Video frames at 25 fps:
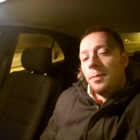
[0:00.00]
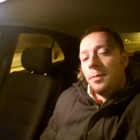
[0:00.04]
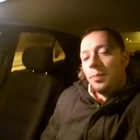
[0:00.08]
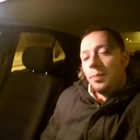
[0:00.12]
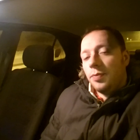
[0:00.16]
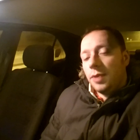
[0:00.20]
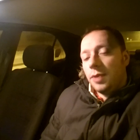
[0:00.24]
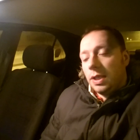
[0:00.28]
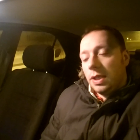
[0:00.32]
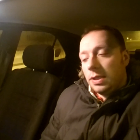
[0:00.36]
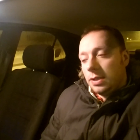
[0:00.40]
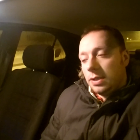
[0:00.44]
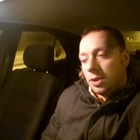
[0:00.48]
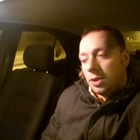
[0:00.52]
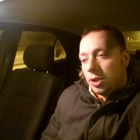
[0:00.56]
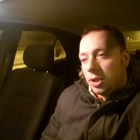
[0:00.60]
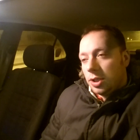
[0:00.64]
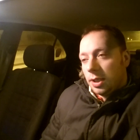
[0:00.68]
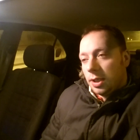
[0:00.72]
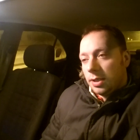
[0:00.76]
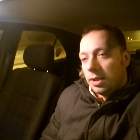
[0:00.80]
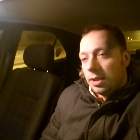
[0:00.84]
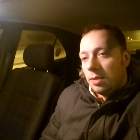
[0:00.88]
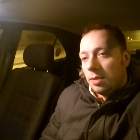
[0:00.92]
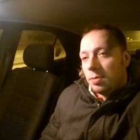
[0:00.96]
тысяч.
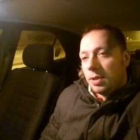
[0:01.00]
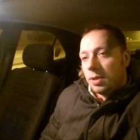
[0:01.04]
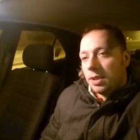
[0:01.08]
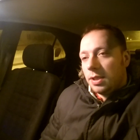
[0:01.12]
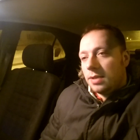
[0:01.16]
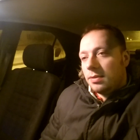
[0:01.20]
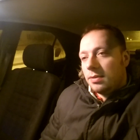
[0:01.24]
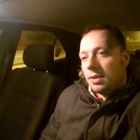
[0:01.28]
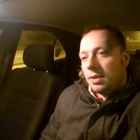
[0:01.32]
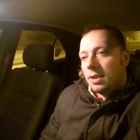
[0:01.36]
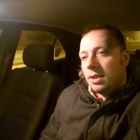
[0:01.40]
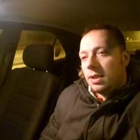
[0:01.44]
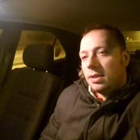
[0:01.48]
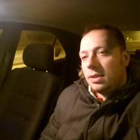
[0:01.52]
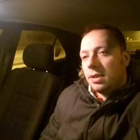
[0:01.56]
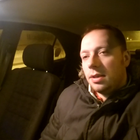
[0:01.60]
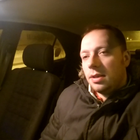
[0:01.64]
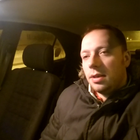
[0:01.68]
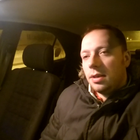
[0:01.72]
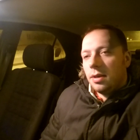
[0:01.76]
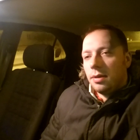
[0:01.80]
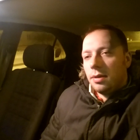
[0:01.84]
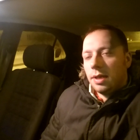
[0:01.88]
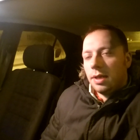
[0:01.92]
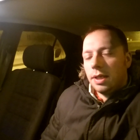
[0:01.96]
Хотя производитель
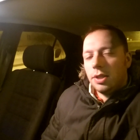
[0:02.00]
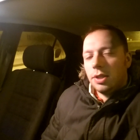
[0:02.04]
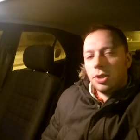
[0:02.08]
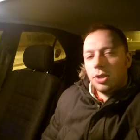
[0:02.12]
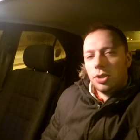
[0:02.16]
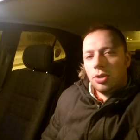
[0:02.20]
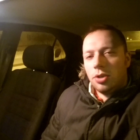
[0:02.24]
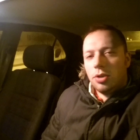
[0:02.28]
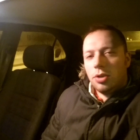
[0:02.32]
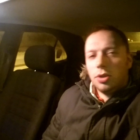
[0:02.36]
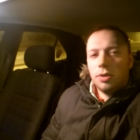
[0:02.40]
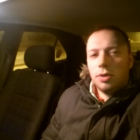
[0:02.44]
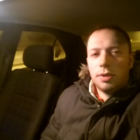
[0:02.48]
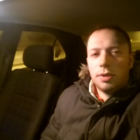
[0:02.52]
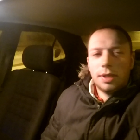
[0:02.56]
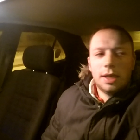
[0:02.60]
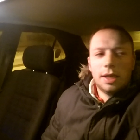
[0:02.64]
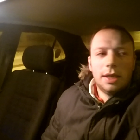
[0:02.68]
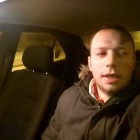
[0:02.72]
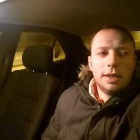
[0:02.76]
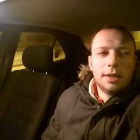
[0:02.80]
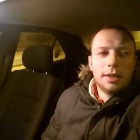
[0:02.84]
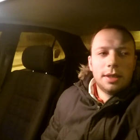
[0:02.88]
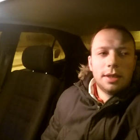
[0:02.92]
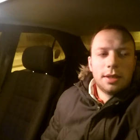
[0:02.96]
говорит, что оно
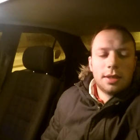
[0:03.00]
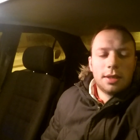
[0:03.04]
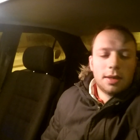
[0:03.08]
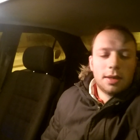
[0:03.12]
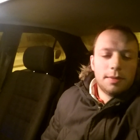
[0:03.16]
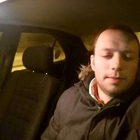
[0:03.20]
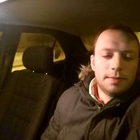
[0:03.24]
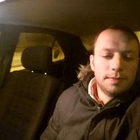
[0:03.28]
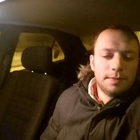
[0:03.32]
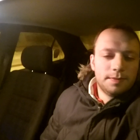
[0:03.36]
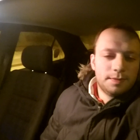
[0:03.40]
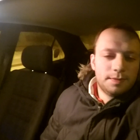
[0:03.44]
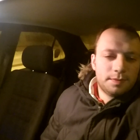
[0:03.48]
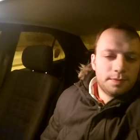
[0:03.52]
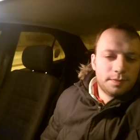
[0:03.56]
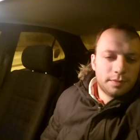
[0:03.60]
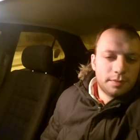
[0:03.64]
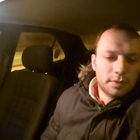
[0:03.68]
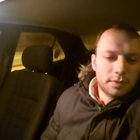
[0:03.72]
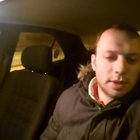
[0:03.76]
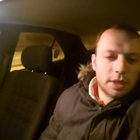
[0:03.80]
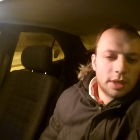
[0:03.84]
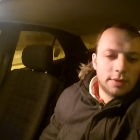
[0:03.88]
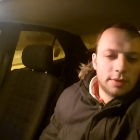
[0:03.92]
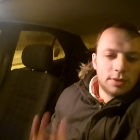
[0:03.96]
залито там
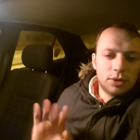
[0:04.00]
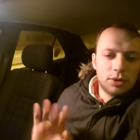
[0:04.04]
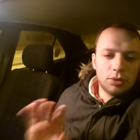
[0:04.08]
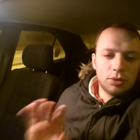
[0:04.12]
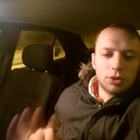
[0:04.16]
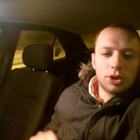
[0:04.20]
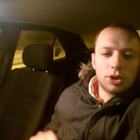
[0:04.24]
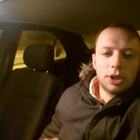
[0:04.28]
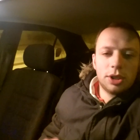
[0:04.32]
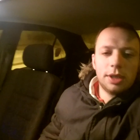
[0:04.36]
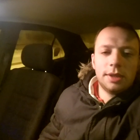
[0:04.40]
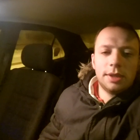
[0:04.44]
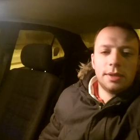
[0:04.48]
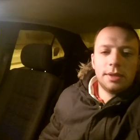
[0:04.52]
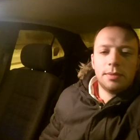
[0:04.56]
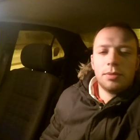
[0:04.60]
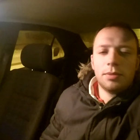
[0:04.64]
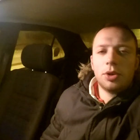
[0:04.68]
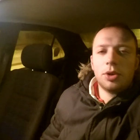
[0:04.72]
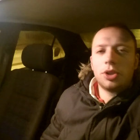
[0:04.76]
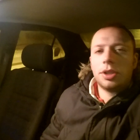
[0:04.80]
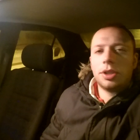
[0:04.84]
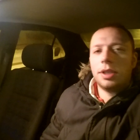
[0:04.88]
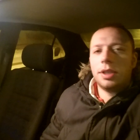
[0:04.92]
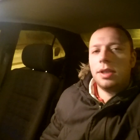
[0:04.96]
на всю жизнь,
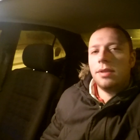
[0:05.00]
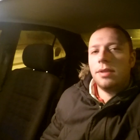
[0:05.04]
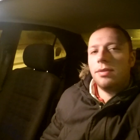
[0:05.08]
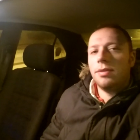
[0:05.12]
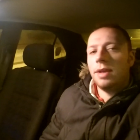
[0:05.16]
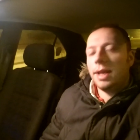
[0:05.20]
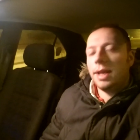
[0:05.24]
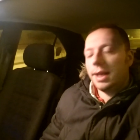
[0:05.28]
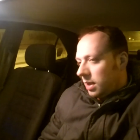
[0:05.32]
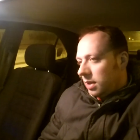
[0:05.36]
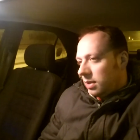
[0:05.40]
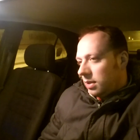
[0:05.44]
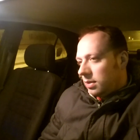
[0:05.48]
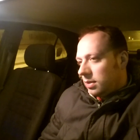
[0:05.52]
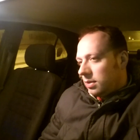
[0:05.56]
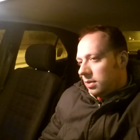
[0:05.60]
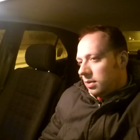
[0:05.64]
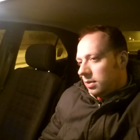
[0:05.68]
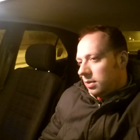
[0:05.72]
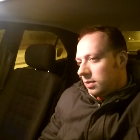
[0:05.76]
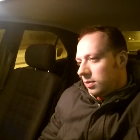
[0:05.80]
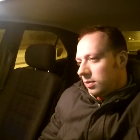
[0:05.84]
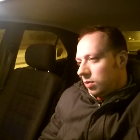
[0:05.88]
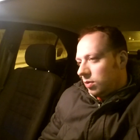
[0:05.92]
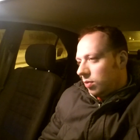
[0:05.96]
можно не верить.
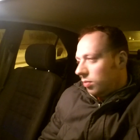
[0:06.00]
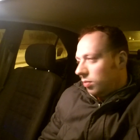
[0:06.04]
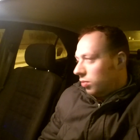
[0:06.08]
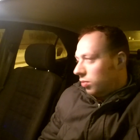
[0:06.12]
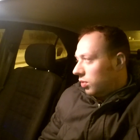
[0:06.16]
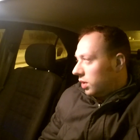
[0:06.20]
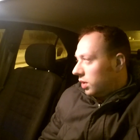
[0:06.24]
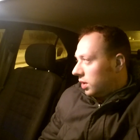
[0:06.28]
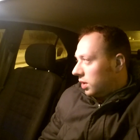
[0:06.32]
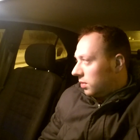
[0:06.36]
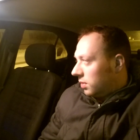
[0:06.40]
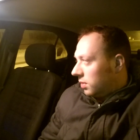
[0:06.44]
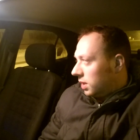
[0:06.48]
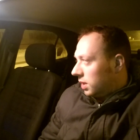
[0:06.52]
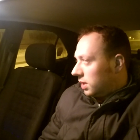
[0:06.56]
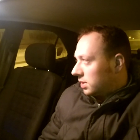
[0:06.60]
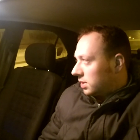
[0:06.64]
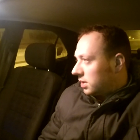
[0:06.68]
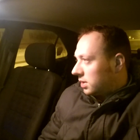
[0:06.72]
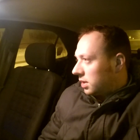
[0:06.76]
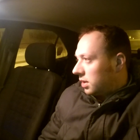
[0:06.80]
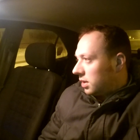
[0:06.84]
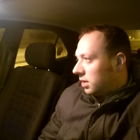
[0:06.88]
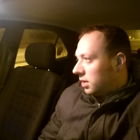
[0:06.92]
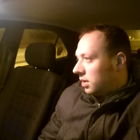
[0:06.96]
Любое
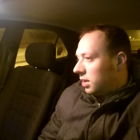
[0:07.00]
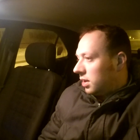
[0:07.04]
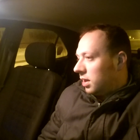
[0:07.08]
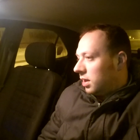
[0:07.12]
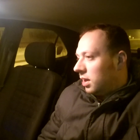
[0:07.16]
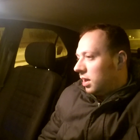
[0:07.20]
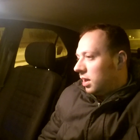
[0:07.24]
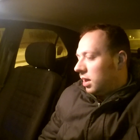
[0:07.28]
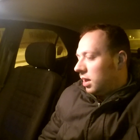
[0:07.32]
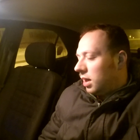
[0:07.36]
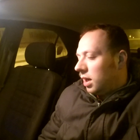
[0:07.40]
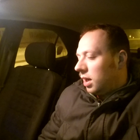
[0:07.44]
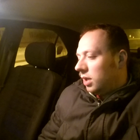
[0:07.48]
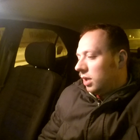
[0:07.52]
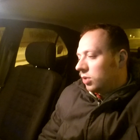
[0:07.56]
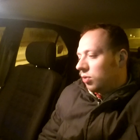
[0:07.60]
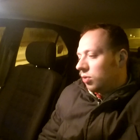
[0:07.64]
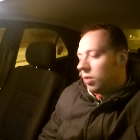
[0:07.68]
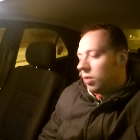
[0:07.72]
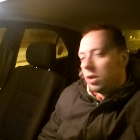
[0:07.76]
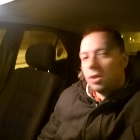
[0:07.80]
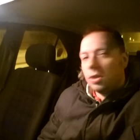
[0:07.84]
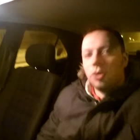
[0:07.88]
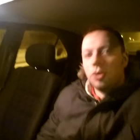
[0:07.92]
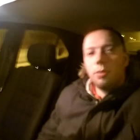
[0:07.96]
масло,
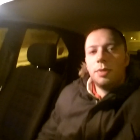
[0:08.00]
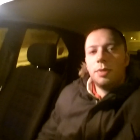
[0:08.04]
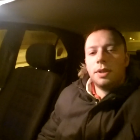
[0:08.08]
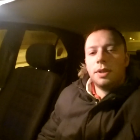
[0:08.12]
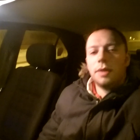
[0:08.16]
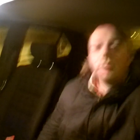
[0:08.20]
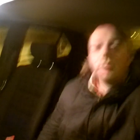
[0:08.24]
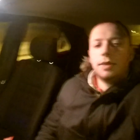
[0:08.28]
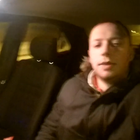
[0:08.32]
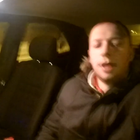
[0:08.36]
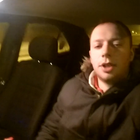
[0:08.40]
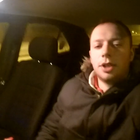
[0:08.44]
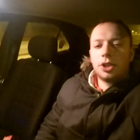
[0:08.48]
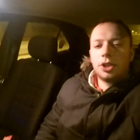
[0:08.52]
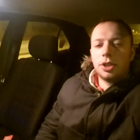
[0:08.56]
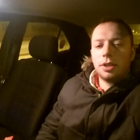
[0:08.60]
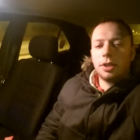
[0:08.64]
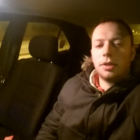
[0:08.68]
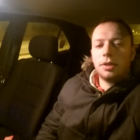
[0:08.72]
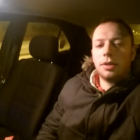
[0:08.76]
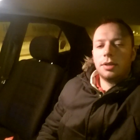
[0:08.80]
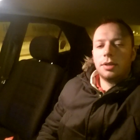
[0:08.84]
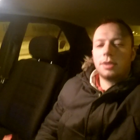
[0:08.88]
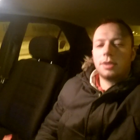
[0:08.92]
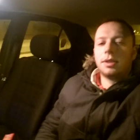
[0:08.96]
оно особенно в
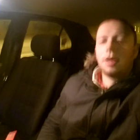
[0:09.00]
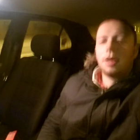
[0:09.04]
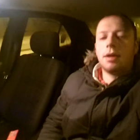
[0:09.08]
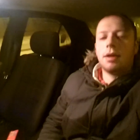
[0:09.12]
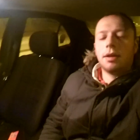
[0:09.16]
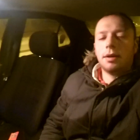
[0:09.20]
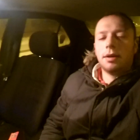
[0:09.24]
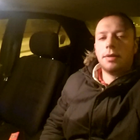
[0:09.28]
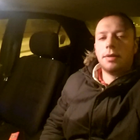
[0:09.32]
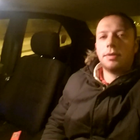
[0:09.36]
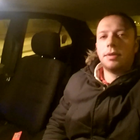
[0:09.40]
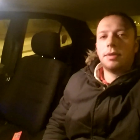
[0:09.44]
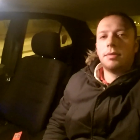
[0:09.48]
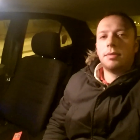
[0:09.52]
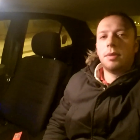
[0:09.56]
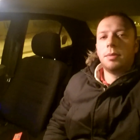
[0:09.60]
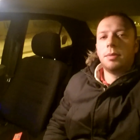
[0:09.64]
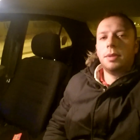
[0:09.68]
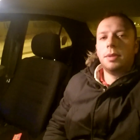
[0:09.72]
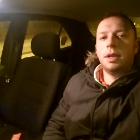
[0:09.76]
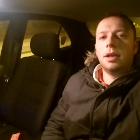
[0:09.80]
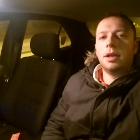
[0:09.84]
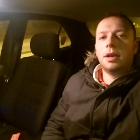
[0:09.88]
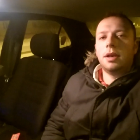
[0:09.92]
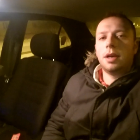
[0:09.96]
наших старых
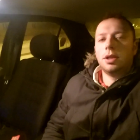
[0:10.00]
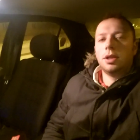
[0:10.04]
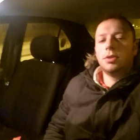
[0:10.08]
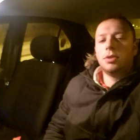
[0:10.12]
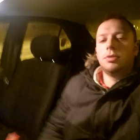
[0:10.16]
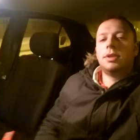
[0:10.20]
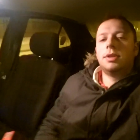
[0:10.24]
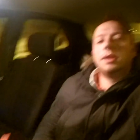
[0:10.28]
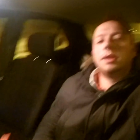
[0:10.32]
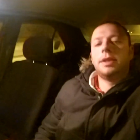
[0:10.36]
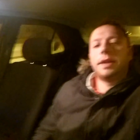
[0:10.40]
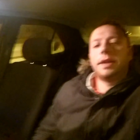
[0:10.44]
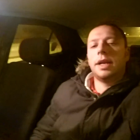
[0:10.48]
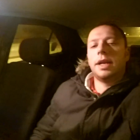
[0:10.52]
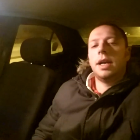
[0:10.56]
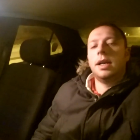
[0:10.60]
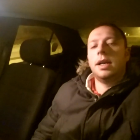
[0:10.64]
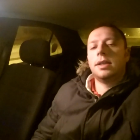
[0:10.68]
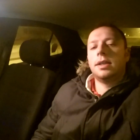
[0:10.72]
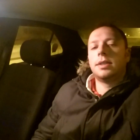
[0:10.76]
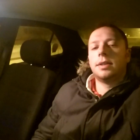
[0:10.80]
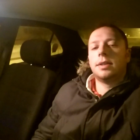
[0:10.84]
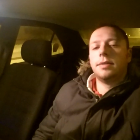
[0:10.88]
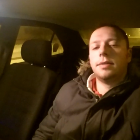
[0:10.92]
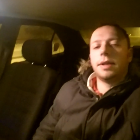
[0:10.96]
автомобилях, оно
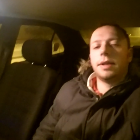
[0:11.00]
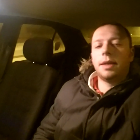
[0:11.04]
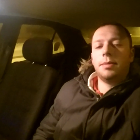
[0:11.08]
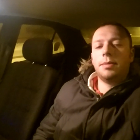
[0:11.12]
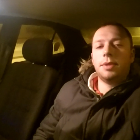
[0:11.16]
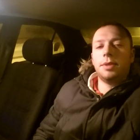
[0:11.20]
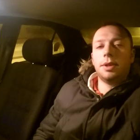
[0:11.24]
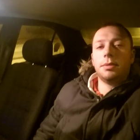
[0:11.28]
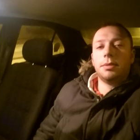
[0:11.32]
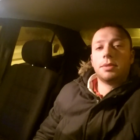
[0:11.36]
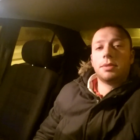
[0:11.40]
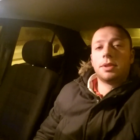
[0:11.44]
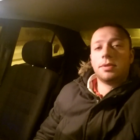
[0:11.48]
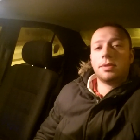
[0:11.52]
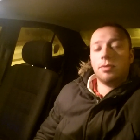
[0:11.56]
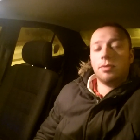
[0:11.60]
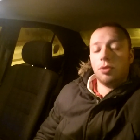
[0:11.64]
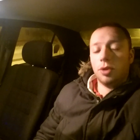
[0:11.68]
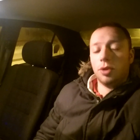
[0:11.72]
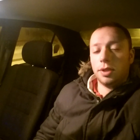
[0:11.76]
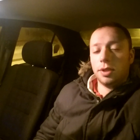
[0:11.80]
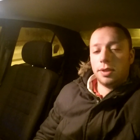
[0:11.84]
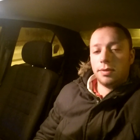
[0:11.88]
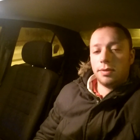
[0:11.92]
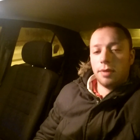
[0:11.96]
теряет со временем
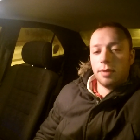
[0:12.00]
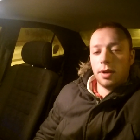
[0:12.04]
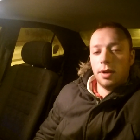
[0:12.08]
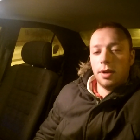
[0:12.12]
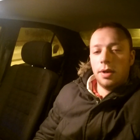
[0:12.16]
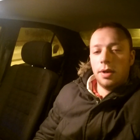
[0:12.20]
свойства.